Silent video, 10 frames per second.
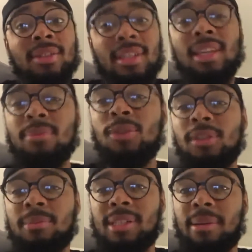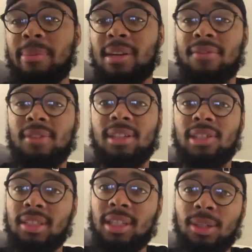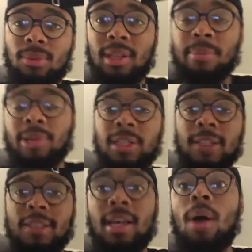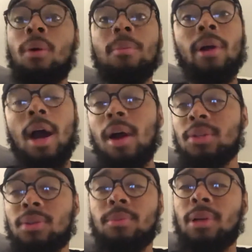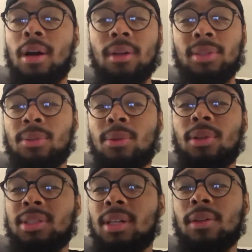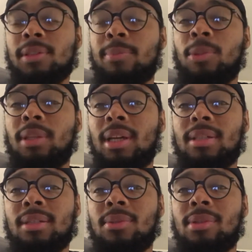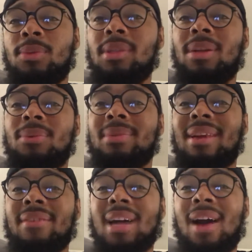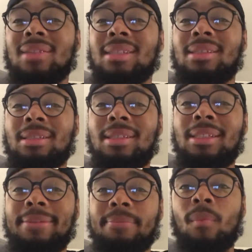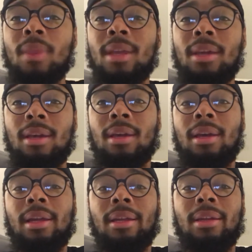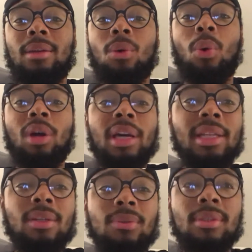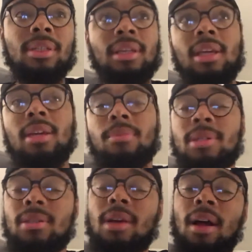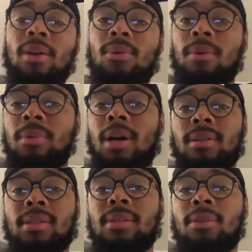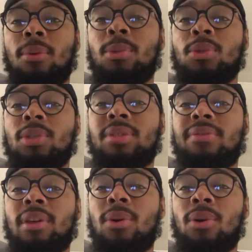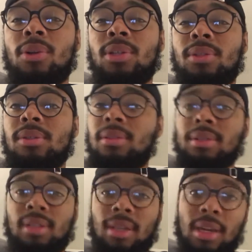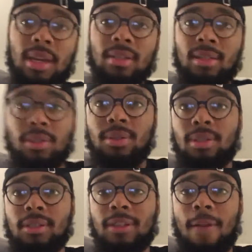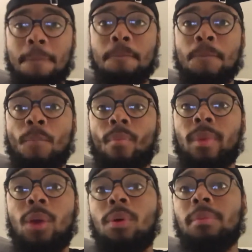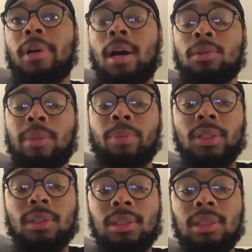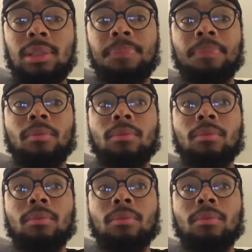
eu sei que é muito, mas é pá, enfim, a gente tem que lutar para isso. Yeah, eu amo carros, eu amo carros, eu gosto de carros potentes. Não digo que tá a ver carros assim de corrida e não sei o quê, mas yeah, eu amo carros assim com motores V8 e não sei o quê, essas coisas aí. Eu amo carros. É por isso que